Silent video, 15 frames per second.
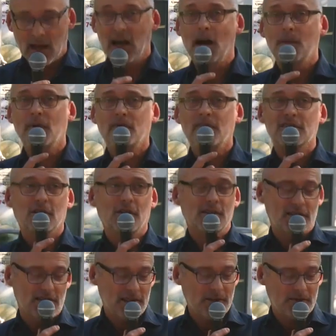Aber wir
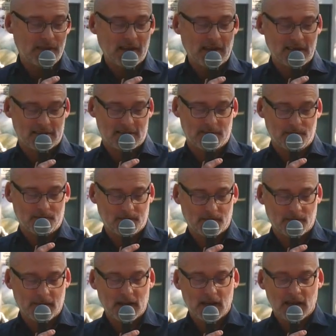sollten nicht vergessen,
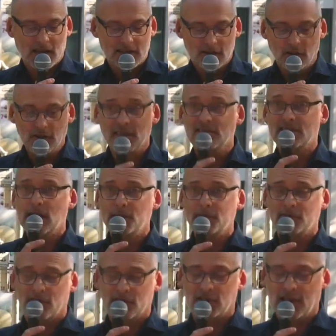es sollte
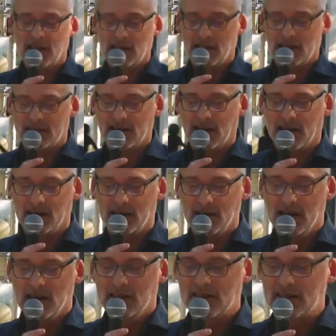selbstverständlich sein,
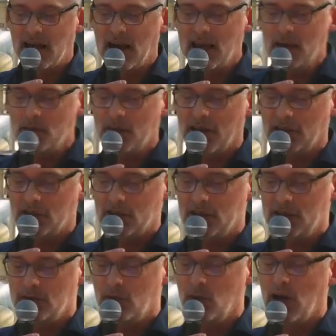dass alle
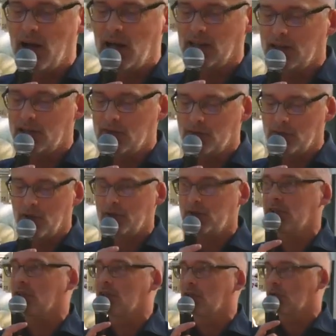Menschen vor Angriffen auf
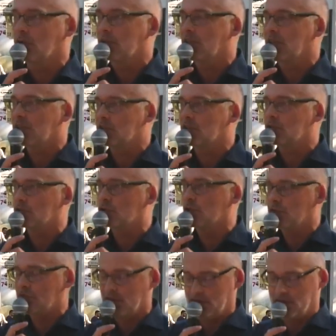ihre Grundrechte zu
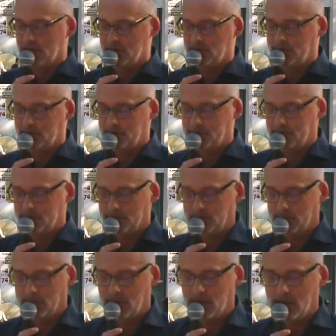schützen sind.
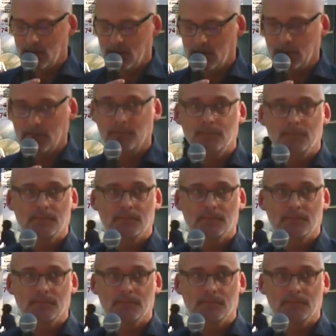Ja.